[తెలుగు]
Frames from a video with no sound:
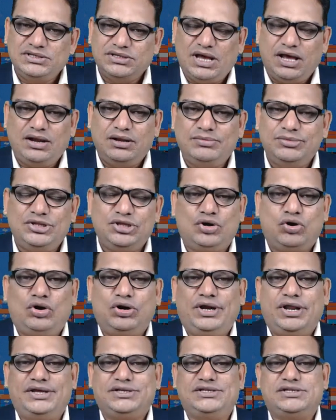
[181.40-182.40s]
చాలామంది
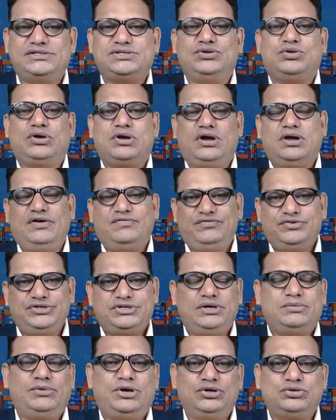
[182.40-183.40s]
కాంటాక్ట్ చేసి ఒక
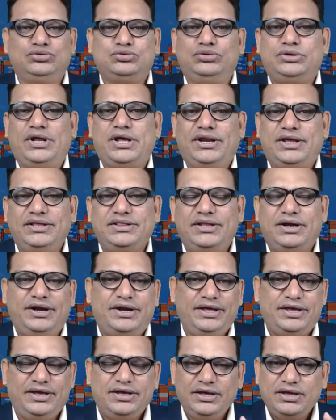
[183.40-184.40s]
విషయం అడుగుతుంటారు
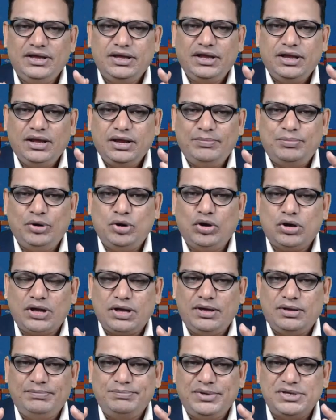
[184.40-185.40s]
ఏంటంటే ఇప్పుడు ఒక
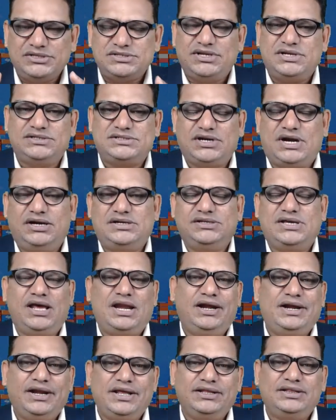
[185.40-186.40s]
బిజినెస్ స్టార్ట్
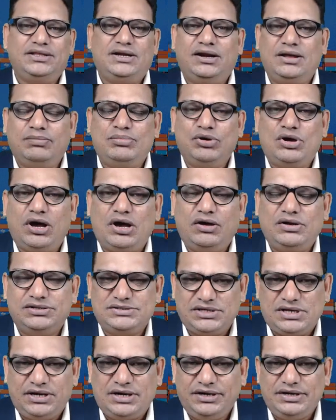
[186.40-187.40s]
చేయాలంటే ఎంత డబ్బు కావాలి
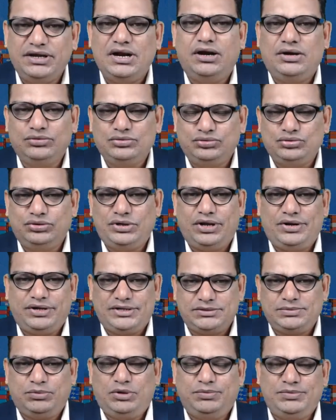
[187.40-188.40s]
సార్ అని అడుగుతుంటారు
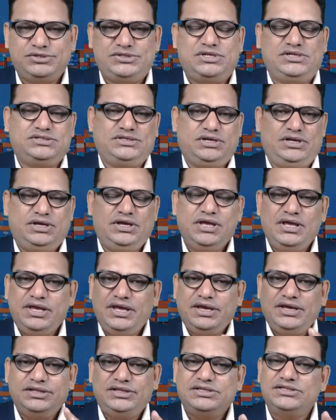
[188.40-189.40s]
ఎక్స్పోర్ట్ బిజినెస్ అని
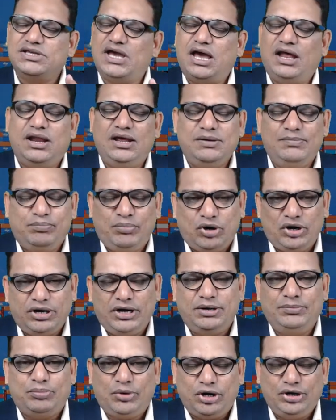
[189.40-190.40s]
ఇది చాలా
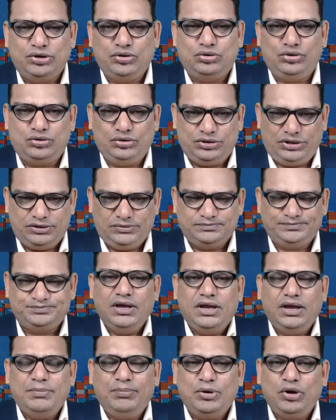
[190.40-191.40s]
ఇంపార్టెంట్ పాయింట్ ఉంటుంది
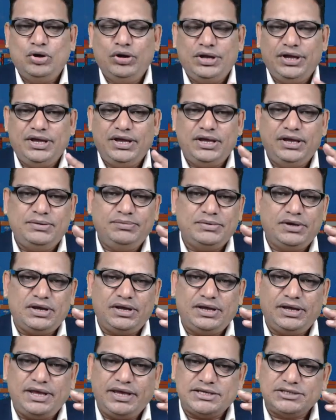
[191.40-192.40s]
ఇప్పుడు ఈ
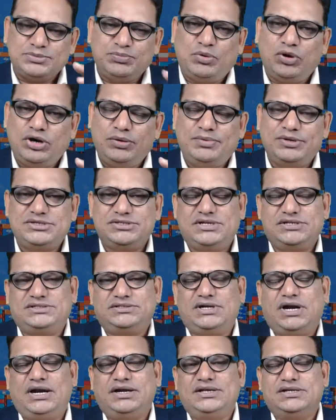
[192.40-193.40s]
ఎక్స్పోర్ట్ బిజినెస్
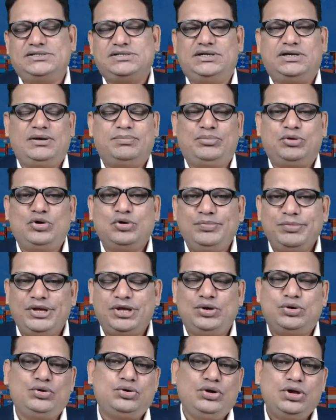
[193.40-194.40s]
స్టార్ట్ చేసేటప్పుడు
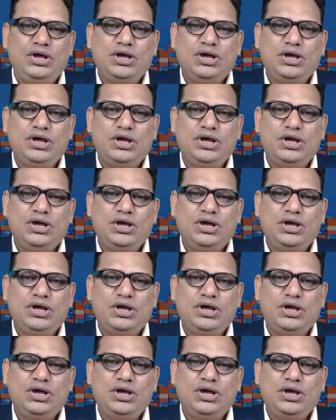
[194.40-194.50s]
మీరు